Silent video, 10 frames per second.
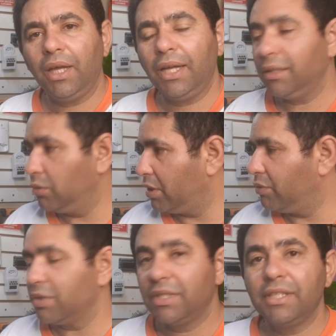é, do
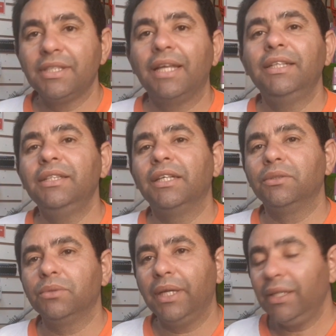que você está
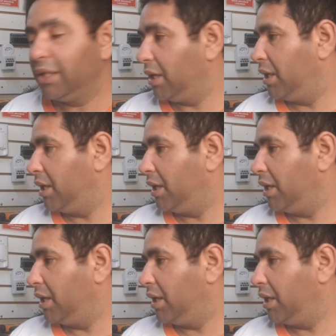lidando, né?